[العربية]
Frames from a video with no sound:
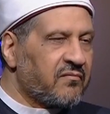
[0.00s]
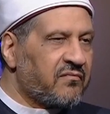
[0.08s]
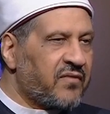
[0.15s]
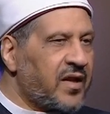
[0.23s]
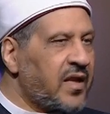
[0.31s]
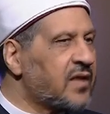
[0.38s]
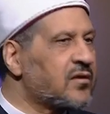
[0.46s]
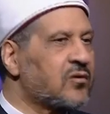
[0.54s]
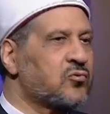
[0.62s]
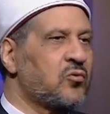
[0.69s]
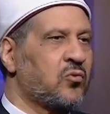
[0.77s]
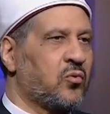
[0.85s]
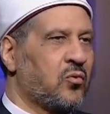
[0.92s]
فلا
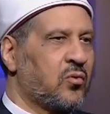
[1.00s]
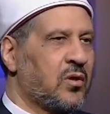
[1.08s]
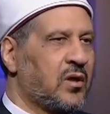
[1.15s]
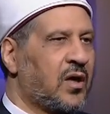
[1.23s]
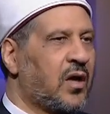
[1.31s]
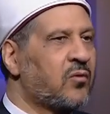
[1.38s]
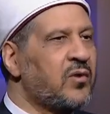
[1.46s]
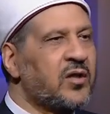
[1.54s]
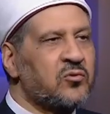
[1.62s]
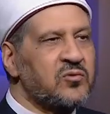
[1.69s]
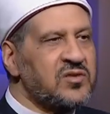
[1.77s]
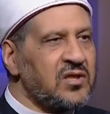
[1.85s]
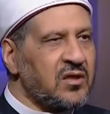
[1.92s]
تقتله او لا
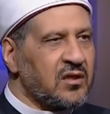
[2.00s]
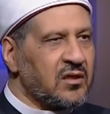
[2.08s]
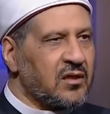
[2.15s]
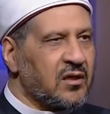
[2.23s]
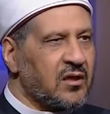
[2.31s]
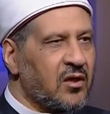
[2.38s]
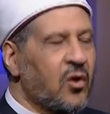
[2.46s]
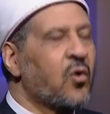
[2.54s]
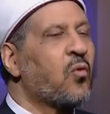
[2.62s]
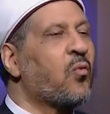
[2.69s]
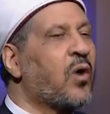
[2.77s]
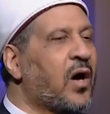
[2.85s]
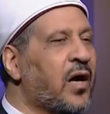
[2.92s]
تؤذيه
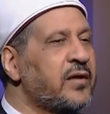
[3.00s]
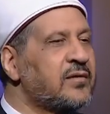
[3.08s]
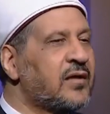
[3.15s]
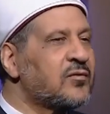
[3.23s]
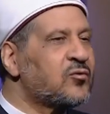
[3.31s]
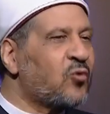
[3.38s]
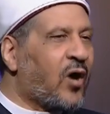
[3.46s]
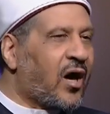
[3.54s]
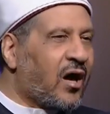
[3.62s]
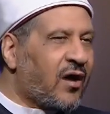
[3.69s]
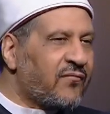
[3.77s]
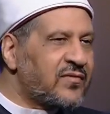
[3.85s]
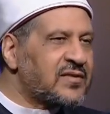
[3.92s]
وايضا
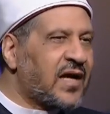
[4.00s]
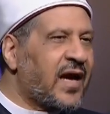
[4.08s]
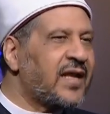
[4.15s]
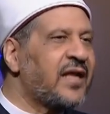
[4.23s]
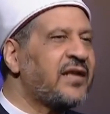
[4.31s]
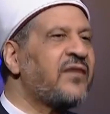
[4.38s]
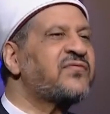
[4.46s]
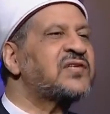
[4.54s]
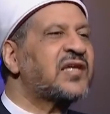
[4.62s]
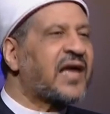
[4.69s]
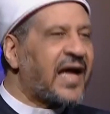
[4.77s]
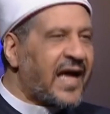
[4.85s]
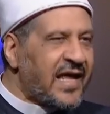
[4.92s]
تحافظ على
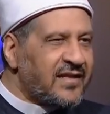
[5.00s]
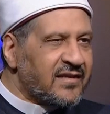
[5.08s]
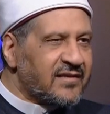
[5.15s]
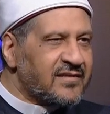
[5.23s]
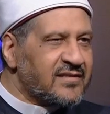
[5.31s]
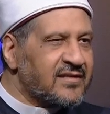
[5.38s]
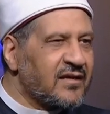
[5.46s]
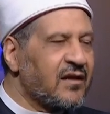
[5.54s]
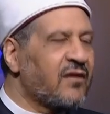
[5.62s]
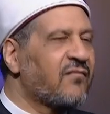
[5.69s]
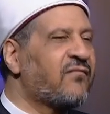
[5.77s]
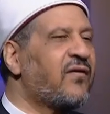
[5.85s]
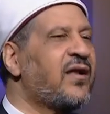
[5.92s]
نفسك انت
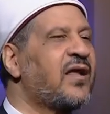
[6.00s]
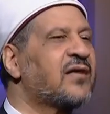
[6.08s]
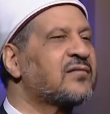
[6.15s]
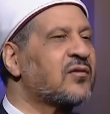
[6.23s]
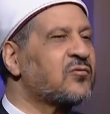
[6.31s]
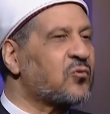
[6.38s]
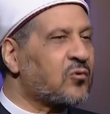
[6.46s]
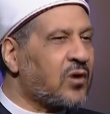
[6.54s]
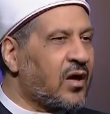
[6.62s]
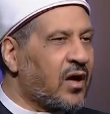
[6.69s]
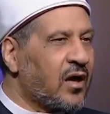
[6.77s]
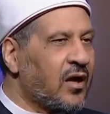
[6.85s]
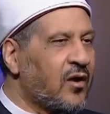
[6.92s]
فلا
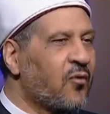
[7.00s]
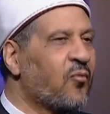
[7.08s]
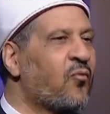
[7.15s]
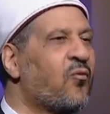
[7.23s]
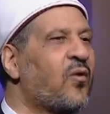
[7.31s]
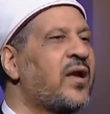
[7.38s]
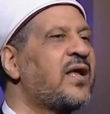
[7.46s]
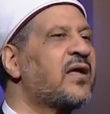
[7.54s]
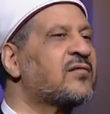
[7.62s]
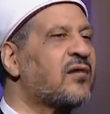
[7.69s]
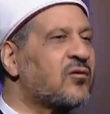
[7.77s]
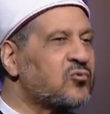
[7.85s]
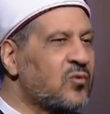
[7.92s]
تضرها ولا
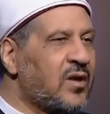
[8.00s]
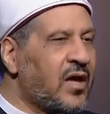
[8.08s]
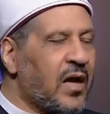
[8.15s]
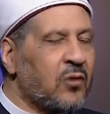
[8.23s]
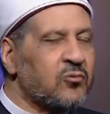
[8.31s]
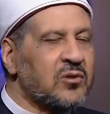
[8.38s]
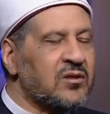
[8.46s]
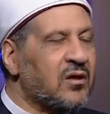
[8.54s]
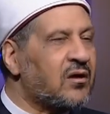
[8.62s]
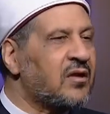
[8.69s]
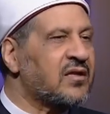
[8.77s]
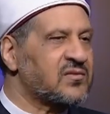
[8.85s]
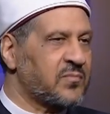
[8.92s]
تقتلها او
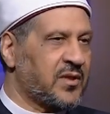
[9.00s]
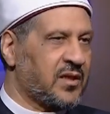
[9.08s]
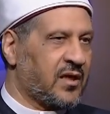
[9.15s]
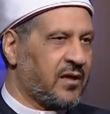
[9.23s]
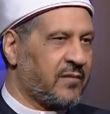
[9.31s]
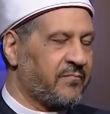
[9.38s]
تتخلص منها